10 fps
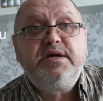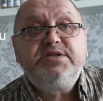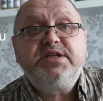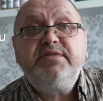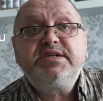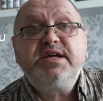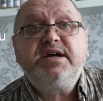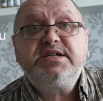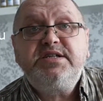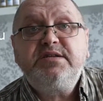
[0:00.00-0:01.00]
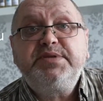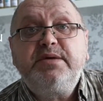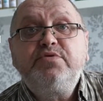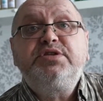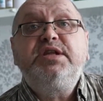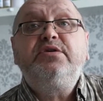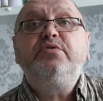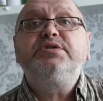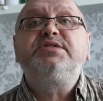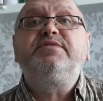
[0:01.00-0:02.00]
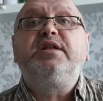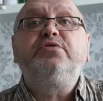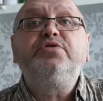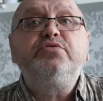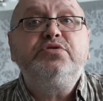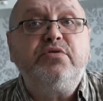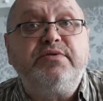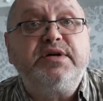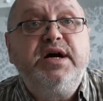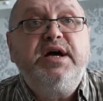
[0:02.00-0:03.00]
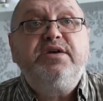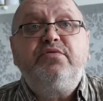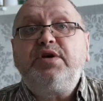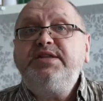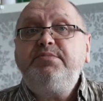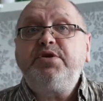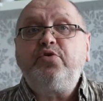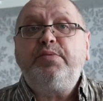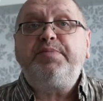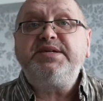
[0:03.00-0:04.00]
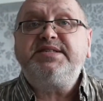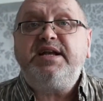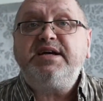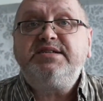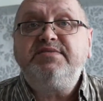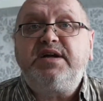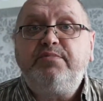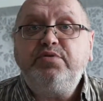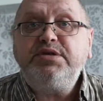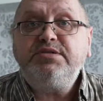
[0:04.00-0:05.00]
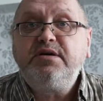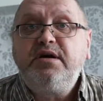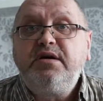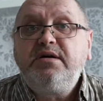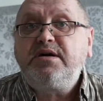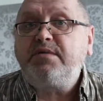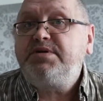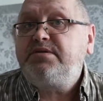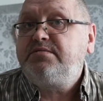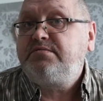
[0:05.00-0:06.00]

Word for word: Человек закашлял, потому что находится в холодных условиях. Его родные микробы перестали активно работать, как бы